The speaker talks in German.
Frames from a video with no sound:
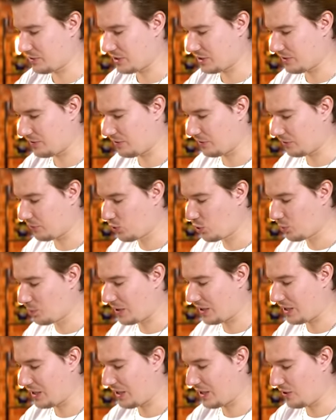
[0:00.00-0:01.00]
dass die
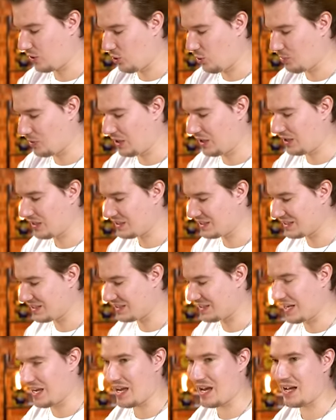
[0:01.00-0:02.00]
Verfügbarkeit immer
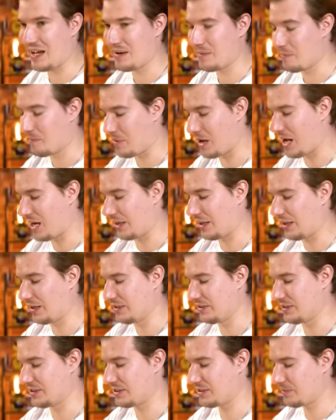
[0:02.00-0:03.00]
sehr mager
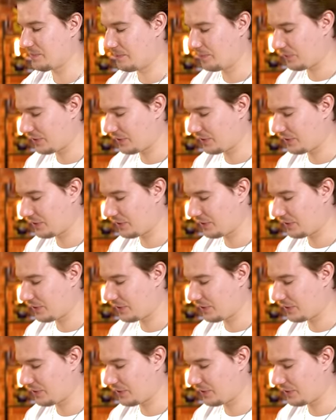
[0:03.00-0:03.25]
ist.